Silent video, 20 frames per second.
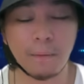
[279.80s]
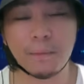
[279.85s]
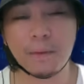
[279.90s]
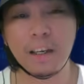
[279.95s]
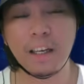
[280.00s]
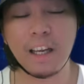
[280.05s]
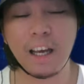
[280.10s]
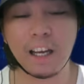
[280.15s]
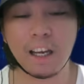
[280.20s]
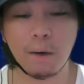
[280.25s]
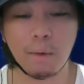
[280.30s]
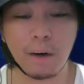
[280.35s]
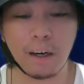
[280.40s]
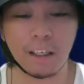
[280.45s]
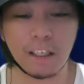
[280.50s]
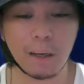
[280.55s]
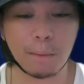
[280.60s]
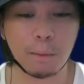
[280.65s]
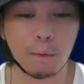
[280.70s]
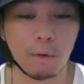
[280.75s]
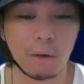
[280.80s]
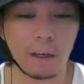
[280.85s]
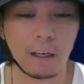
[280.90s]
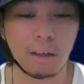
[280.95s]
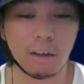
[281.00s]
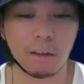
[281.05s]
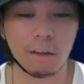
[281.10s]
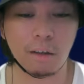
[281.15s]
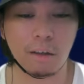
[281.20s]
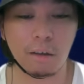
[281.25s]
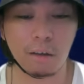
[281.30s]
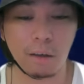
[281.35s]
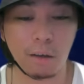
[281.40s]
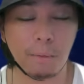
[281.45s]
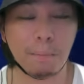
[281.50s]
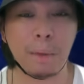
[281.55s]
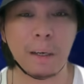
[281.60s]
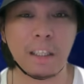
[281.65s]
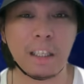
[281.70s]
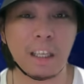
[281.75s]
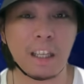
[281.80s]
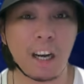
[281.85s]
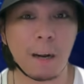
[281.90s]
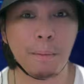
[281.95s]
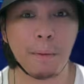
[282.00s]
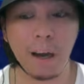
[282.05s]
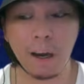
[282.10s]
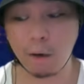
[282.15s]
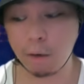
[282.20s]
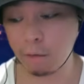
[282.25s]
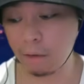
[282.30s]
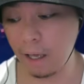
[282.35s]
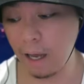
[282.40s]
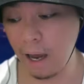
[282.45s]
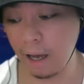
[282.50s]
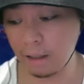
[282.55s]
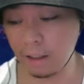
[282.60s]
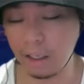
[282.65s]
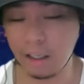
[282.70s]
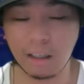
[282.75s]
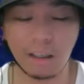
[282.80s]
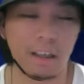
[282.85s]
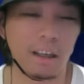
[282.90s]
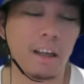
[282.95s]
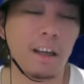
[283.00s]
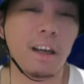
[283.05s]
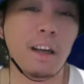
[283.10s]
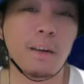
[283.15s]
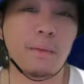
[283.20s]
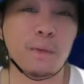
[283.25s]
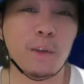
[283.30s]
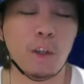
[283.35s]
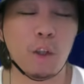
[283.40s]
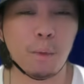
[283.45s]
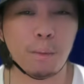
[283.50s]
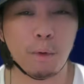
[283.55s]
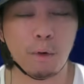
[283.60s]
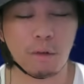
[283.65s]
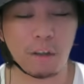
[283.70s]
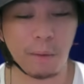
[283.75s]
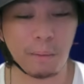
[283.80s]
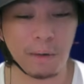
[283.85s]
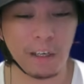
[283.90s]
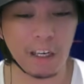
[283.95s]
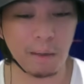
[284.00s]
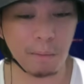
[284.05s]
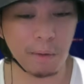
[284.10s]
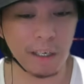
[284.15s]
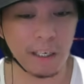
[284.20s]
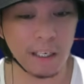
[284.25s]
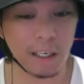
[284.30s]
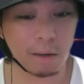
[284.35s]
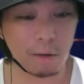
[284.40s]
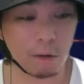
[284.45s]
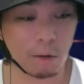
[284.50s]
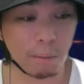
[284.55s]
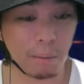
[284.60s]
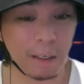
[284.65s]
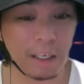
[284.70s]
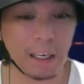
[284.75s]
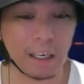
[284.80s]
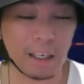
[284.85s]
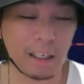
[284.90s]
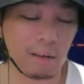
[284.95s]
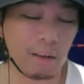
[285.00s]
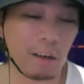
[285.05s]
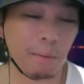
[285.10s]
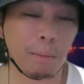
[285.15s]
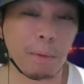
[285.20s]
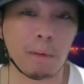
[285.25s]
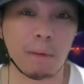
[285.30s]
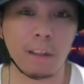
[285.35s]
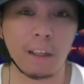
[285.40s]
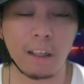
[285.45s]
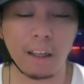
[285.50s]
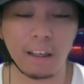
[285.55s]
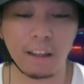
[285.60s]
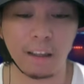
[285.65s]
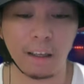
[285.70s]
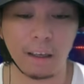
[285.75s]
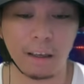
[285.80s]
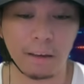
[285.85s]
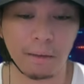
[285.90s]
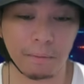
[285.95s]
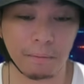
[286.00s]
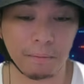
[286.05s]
ginagawa niya pong ano no, pagtatrabaho sa atin dito po sa Pilipinas no bilang isang presidente